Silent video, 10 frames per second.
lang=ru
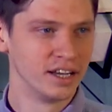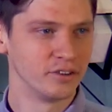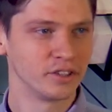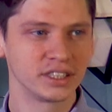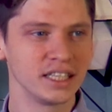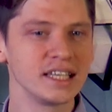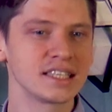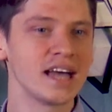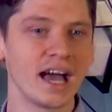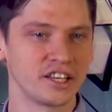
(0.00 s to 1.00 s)
Вот ты
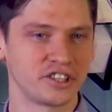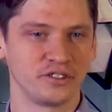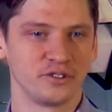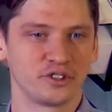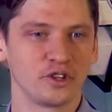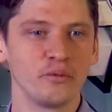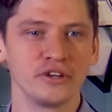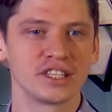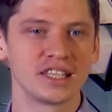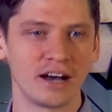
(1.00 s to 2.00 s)
не знаешь, э, что
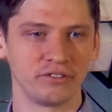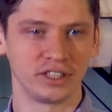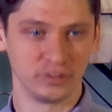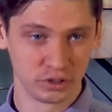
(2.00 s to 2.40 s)
будет завтра.